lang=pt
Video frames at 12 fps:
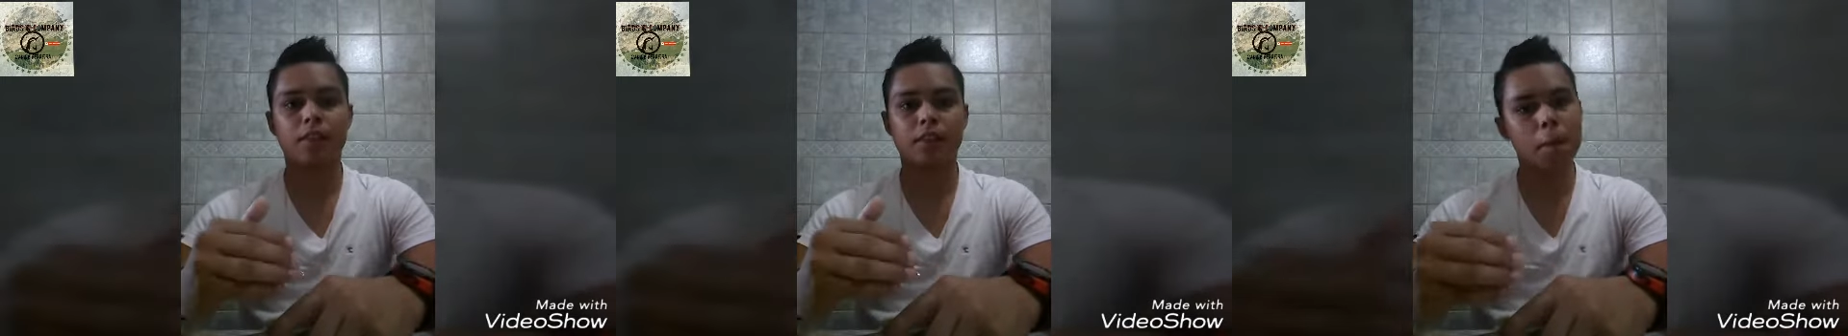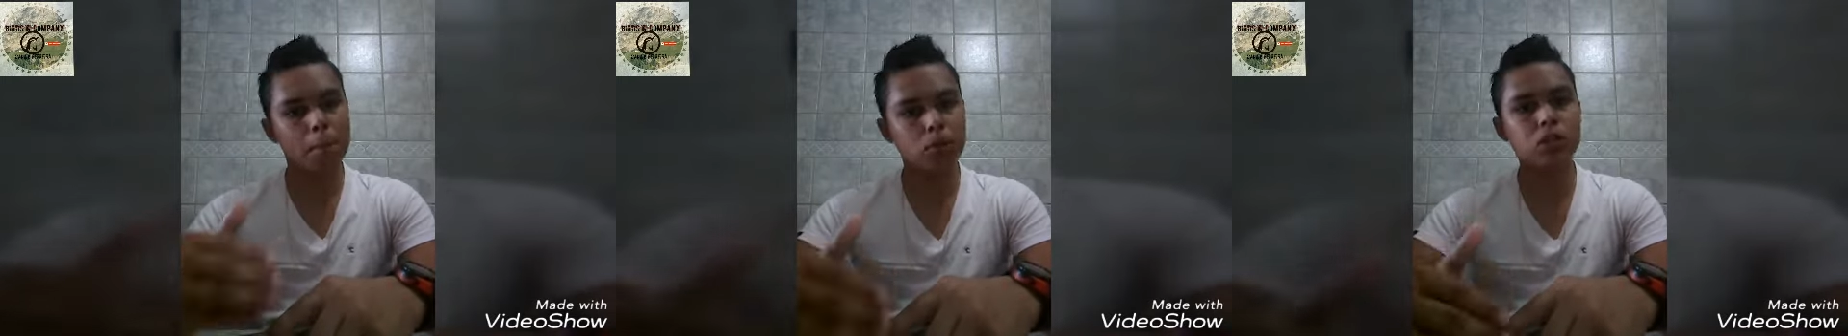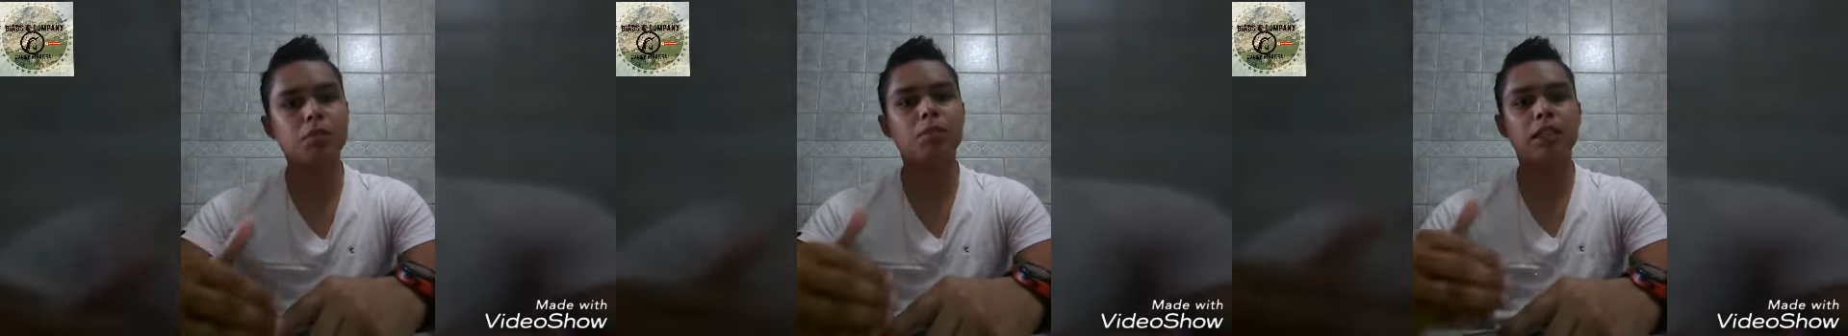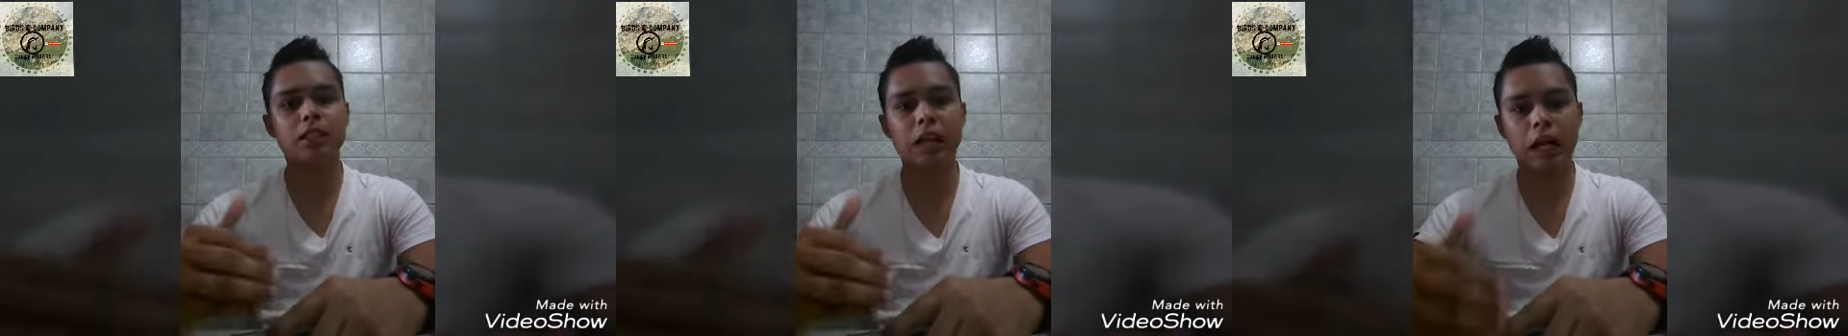Tem
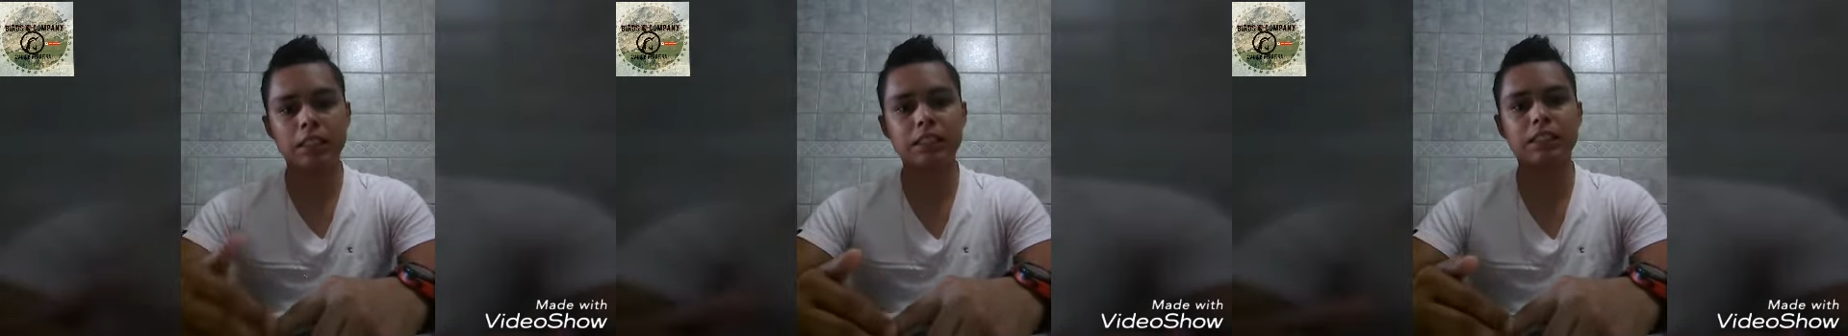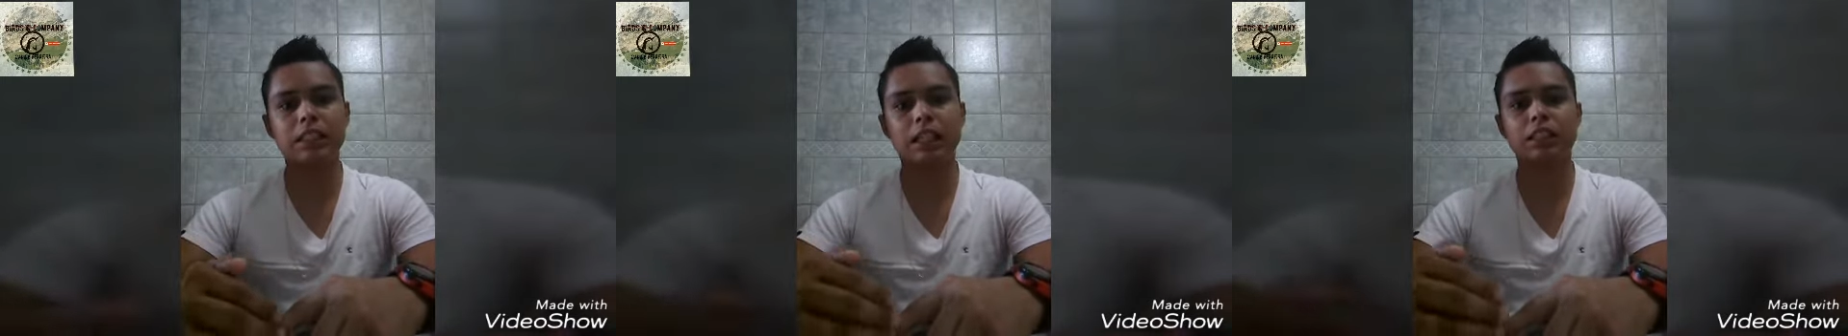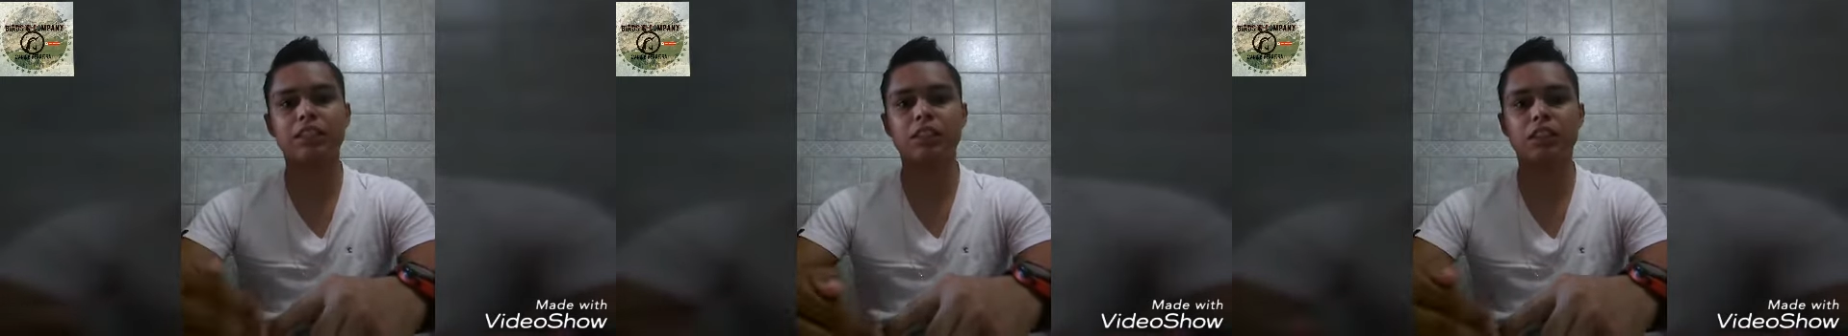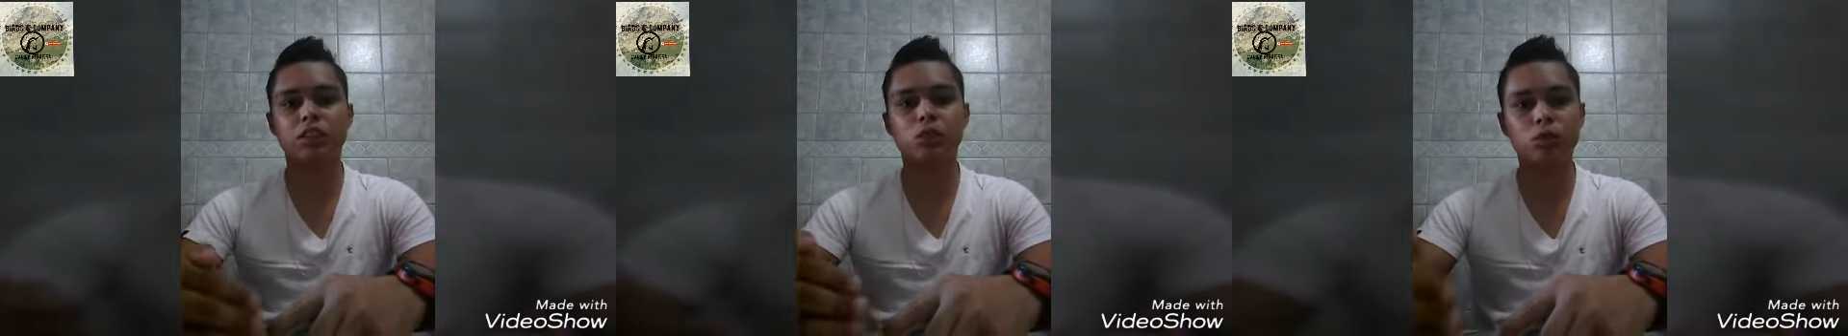possibilidades que ela
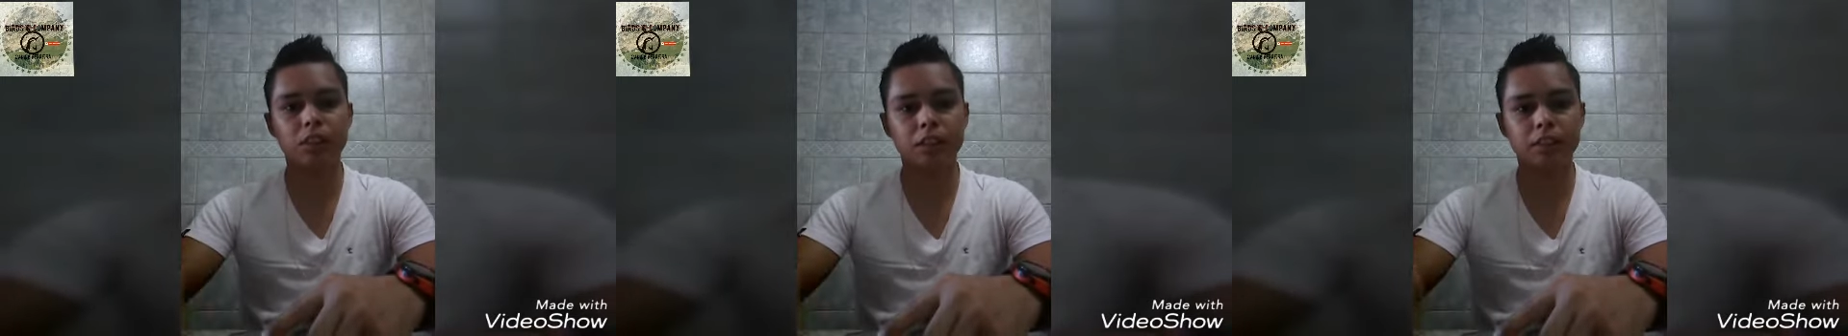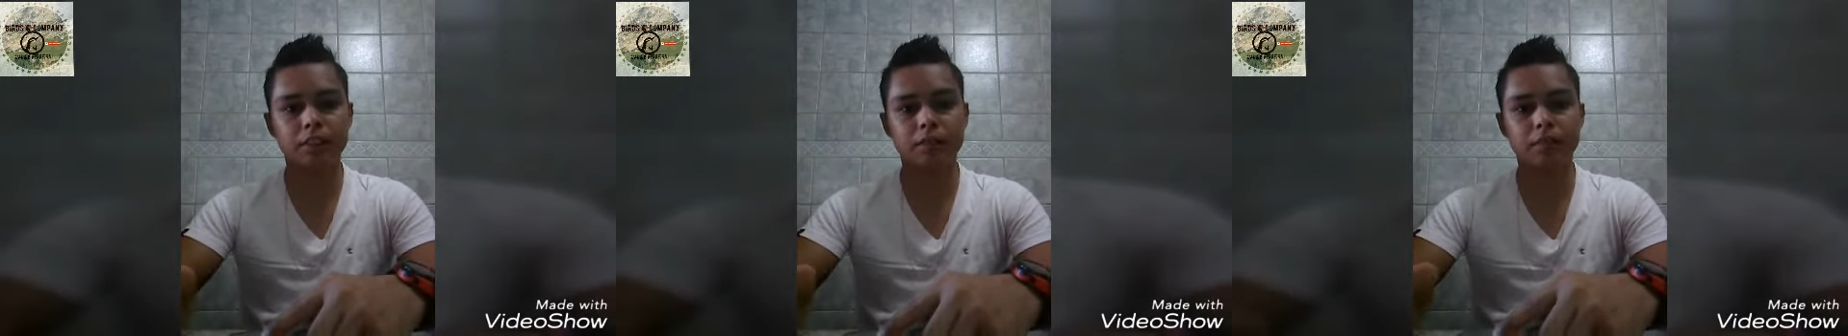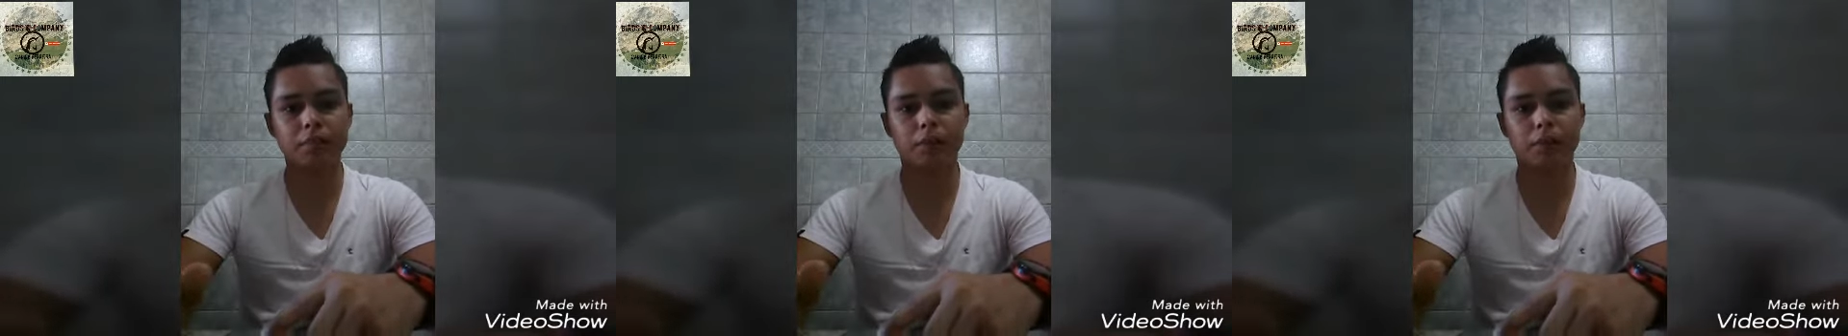esteja doente,